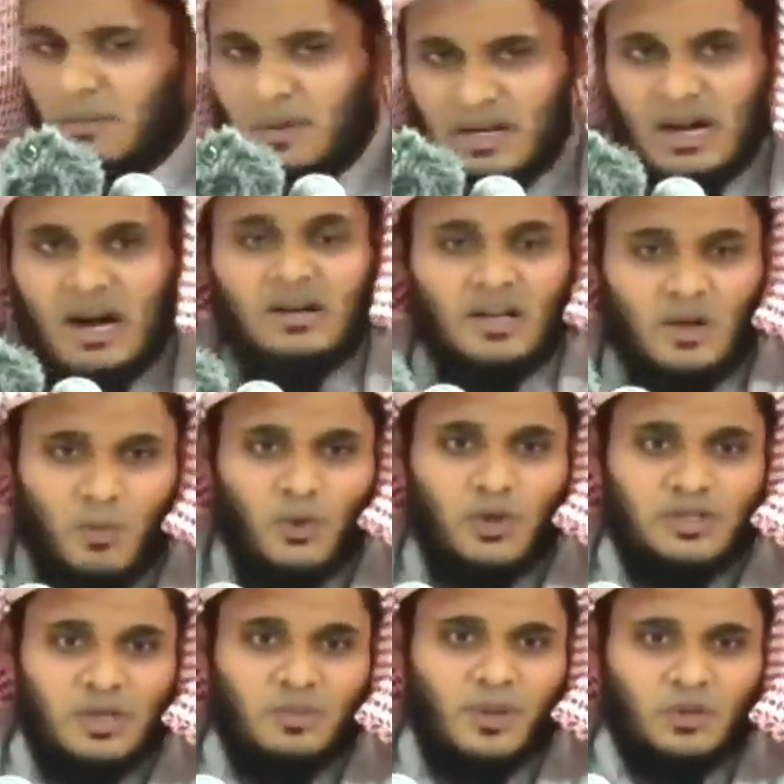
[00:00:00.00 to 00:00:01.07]
தமிழ்நாட்டுக்கு
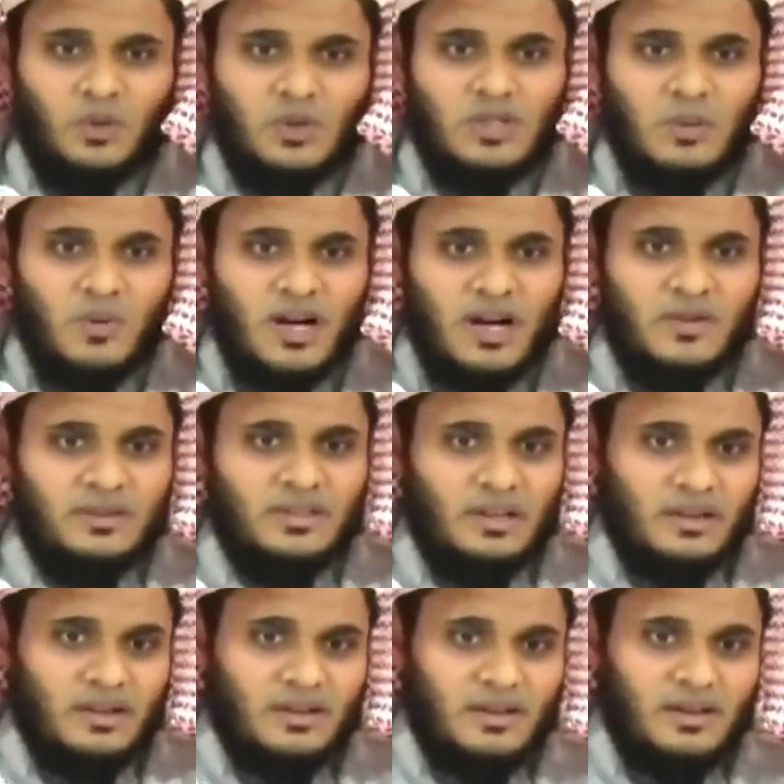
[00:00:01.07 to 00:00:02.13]
புதுசு பத்து வருஷம் முன்னாடி
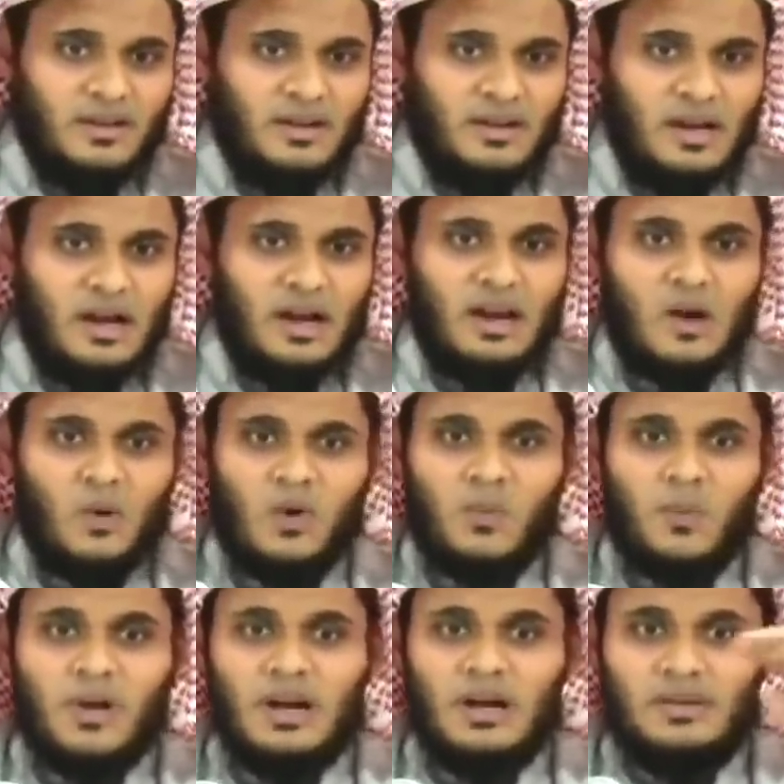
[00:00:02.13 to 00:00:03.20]
வந்தது நாங்கள் எல்லாம்
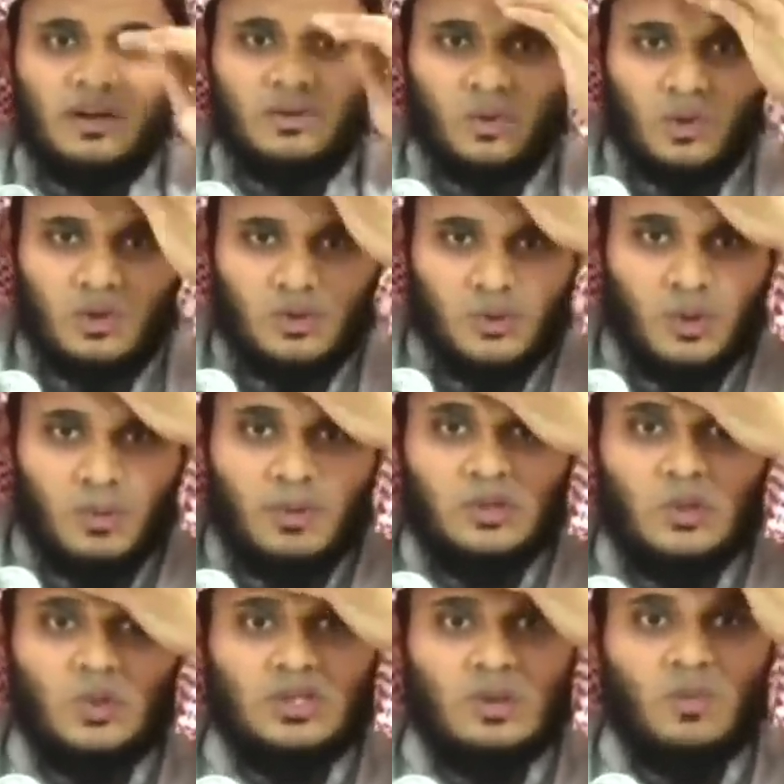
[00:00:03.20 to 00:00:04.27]
ஒரு பெருநாள் தானே தொழுதுட்டு இருந்தோம்
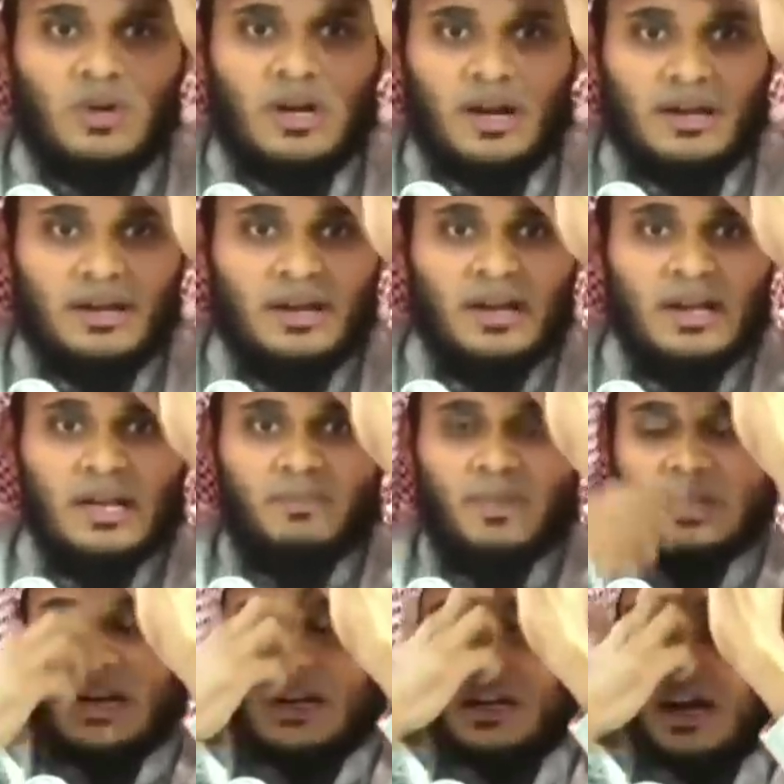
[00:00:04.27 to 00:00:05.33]
பத்து வருஷம் முன்னாடி
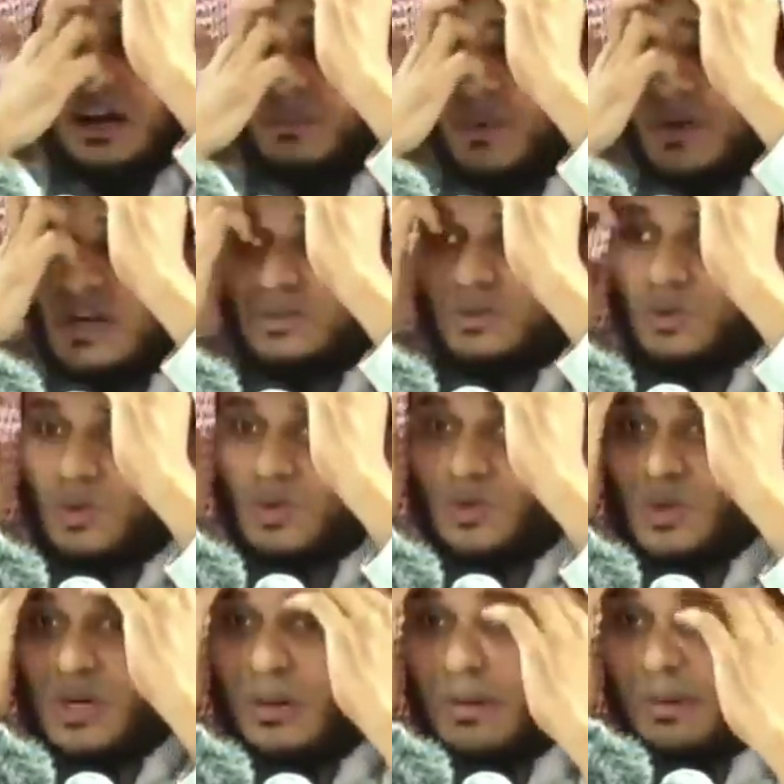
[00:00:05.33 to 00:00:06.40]
இப்போ தானே நாலு பெருநாள்
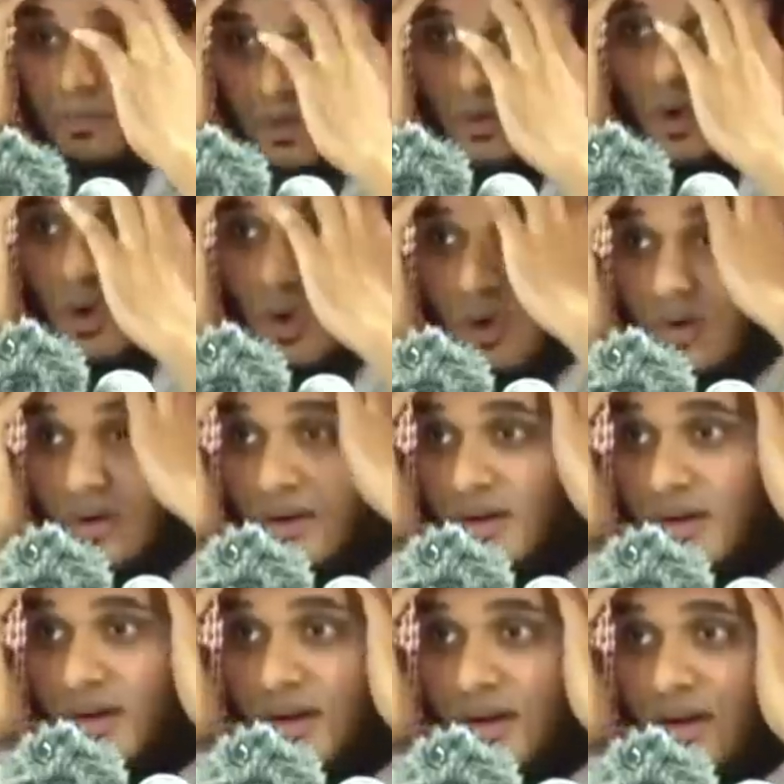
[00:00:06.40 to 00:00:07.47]
தொழுகிறோம் சொல்லி நம்ம இப்போ சொல்கிறோம்
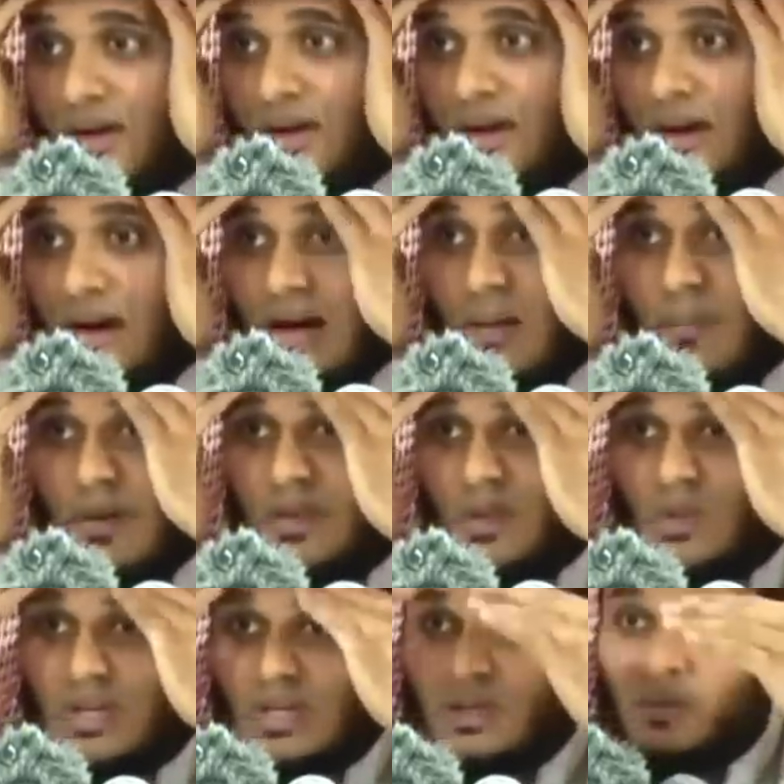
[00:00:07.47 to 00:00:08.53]
ஆனால்
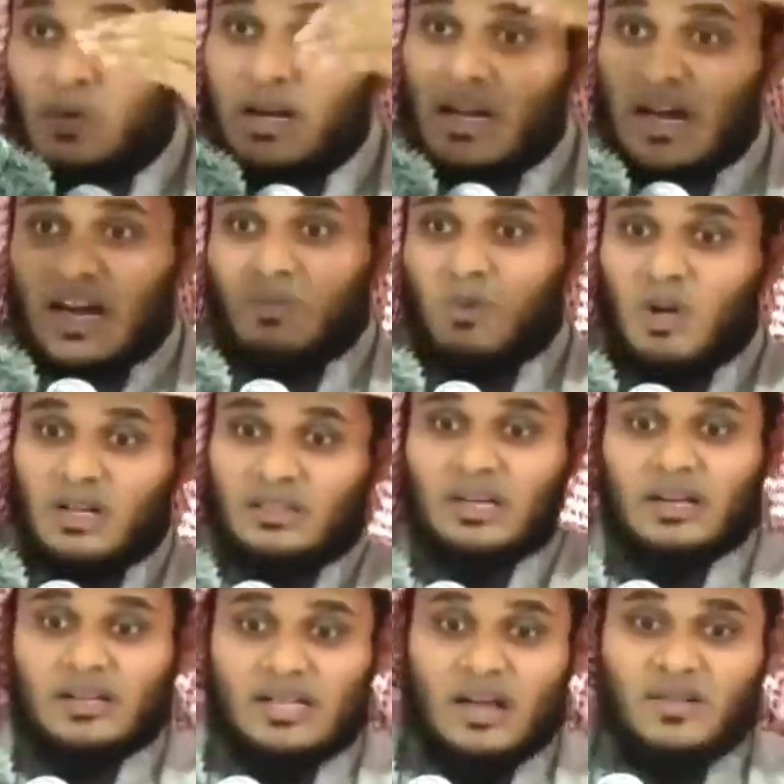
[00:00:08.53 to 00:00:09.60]
பத்து வருஷத்துக்கு முன்னாடி அரபு
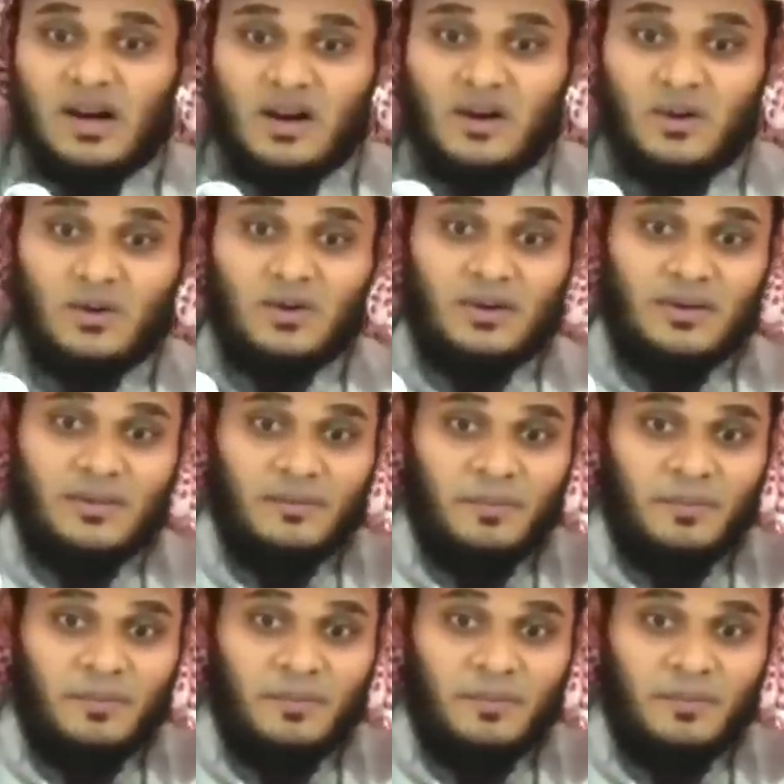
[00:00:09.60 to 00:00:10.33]
உலகத்தில் சாதாரணம்